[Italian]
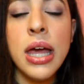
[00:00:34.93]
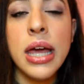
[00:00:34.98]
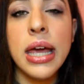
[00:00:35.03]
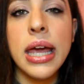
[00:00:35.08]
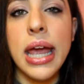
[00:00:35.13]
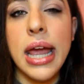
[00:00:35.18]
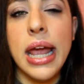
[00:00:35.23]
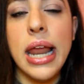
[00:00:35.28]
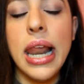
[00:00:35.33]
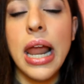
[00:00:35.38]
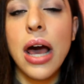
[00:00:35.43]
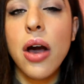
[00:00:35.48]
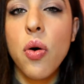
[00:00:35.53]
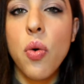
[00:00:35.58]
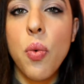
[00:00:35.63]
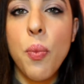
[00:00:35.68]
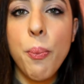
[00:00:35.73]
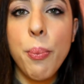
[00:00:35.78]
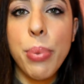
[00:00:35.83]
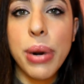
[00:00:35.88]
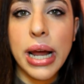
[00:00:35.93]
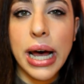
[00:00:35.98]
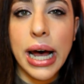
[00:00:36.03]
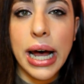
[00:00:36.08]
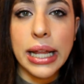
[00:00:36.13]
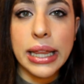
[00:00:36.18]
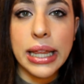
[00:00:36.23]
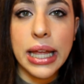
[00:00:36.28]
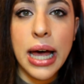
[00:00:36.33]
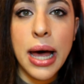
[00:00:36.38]
che l'ha
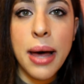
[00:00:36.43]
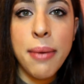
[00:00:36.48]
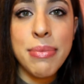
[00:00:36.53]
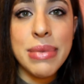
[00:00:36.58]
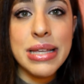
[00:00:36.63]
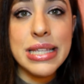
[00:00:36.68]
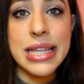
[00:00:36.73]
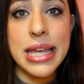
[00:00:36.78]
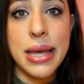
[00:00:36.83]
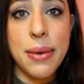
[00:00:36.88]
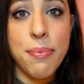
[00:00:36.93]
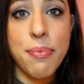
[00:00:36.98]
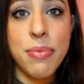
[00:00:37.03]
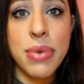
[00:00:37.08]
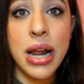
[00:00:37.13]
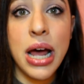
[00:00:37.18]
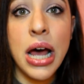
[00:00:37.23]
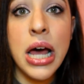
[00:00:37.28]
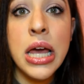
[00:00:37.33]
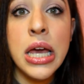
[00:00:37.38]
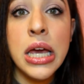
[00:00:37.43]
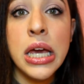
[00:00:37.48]
comprata, mi sembra,